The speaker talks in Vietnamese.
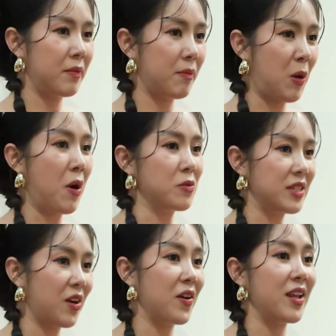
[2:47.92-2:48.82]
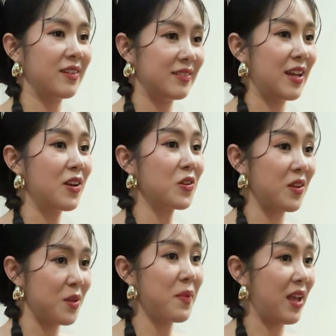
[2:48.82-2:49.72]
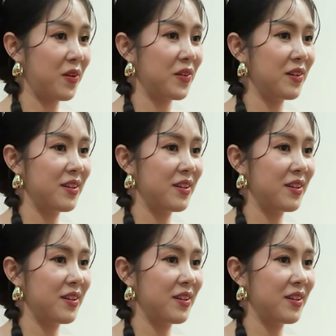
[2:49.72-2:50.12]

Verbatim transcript: bảo mẫu sẽ gọi điện để nói chuyện với mẹ thôi